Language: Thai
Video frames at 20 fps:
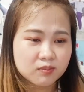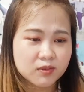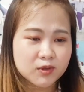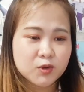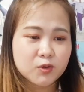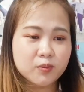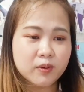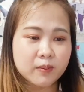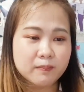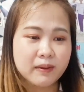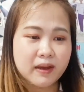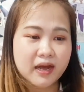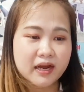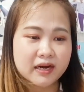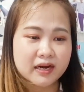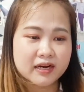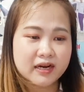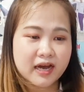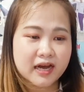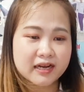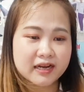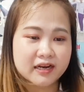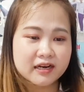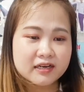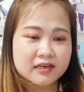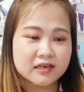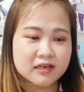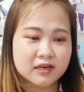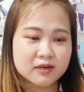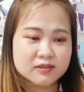มันดูแปลกๆนะถ่ายกลาง
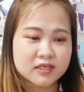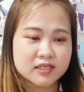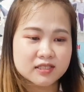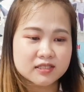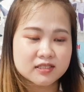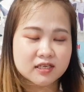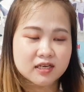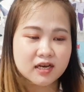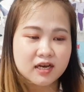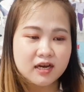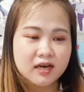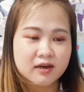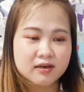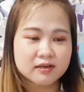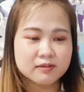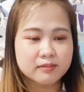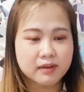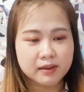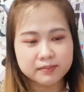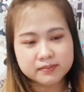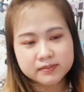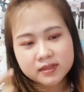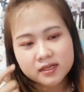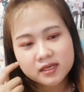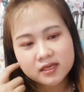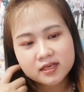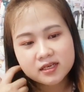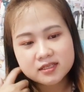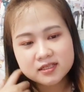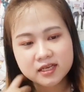คืนแล้วใส่เสื้อแบบ
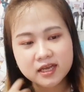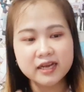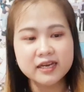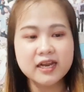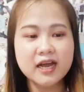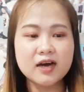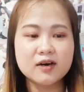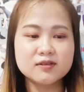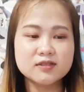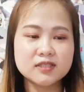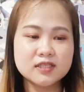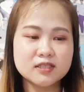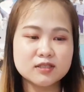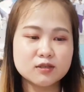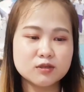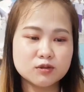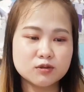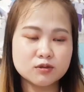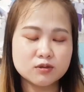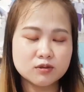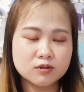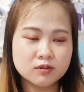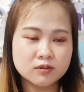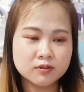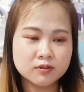แขนยาวซีทรู